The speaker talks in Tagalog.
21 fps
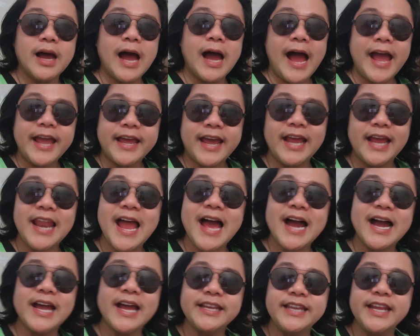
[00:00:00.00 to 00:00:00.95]
ay
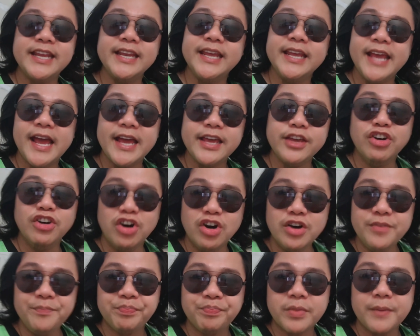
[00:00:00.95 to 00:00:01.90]
kailangan din niya
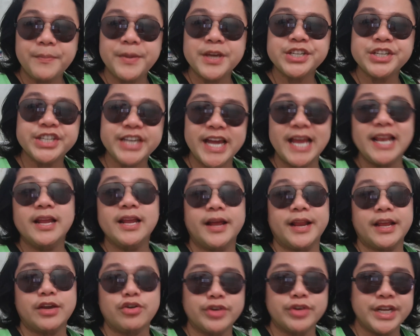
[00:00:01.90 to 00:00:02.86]
yung facial
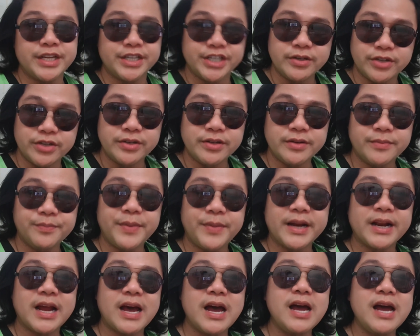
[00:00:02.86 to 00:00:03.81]
recognition
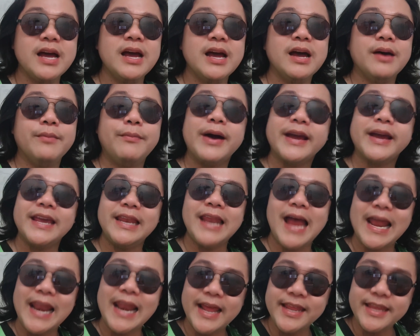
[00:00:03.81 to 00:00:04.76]
para
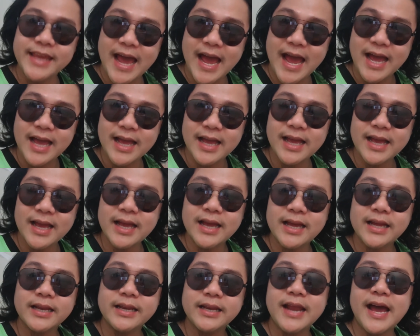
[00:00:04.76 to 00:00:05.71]
makilala niya
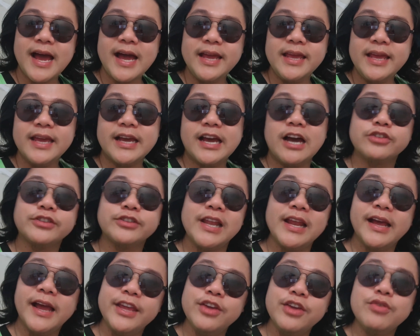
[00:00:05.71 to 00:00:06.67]
na ikaw
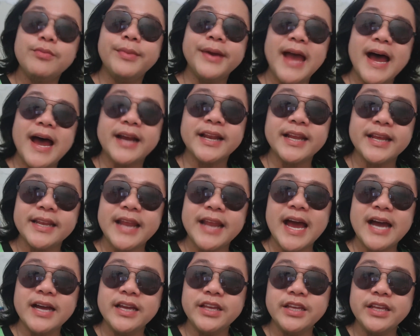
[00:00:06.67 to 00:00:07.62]
talaga yung may-ari
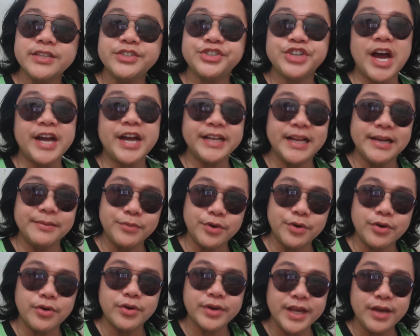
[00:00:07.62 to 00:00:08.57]
ng channel
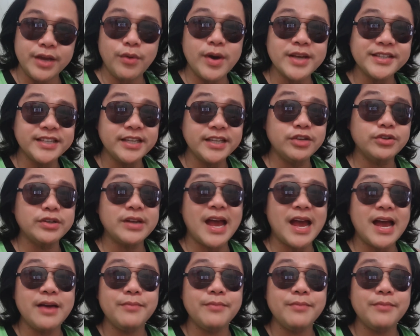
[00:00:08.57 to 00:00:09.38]
mo. Okay, once ninyo na